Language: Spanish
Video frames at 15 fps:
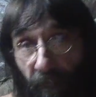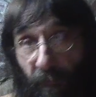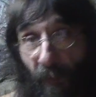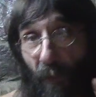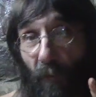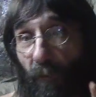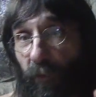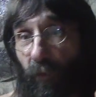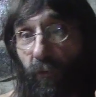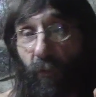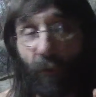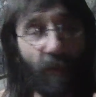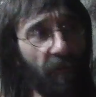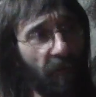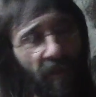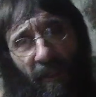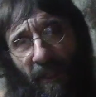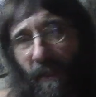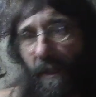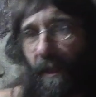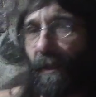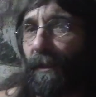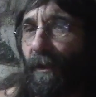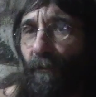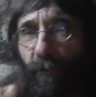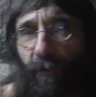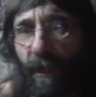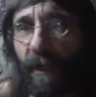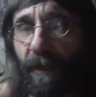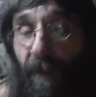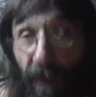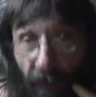de un punto de vista y desde otras